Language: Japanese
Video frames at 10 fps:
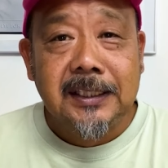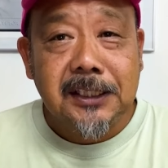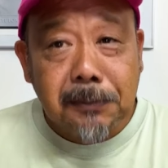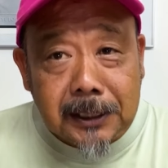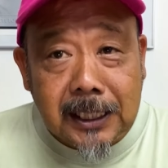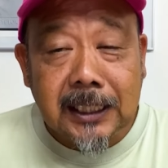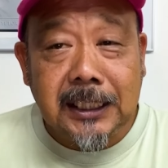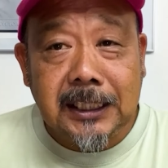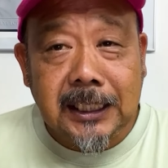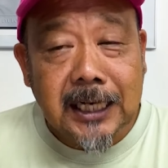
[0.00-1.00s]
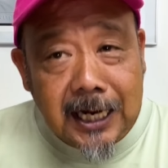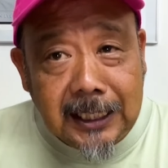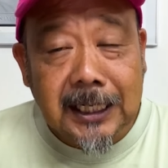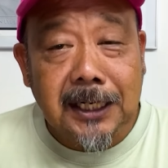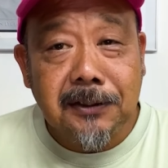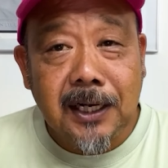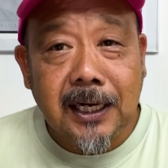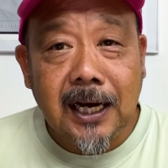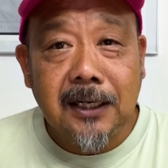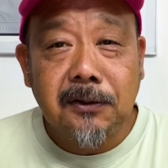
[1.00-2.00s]
すいません。き、綺麗にできるだ
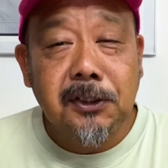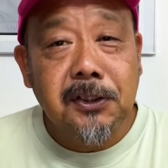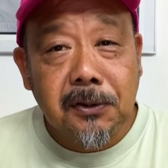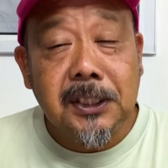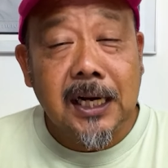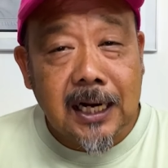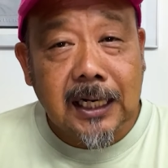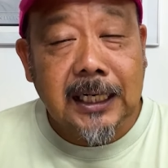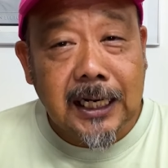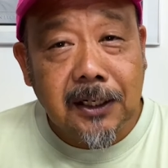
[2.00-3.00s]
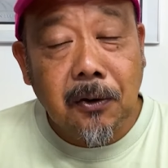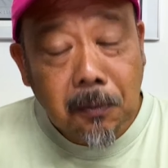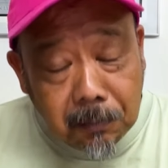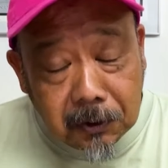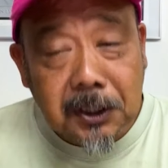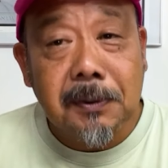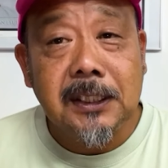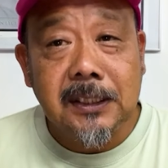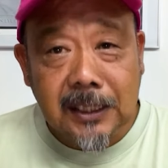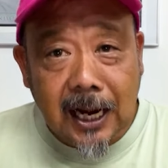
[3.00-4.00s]
け、あの、うちの奥さんが綺麗に梱包してま
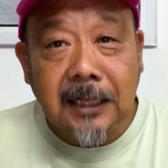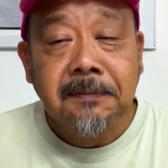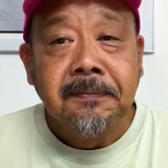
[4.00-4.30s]
すんで、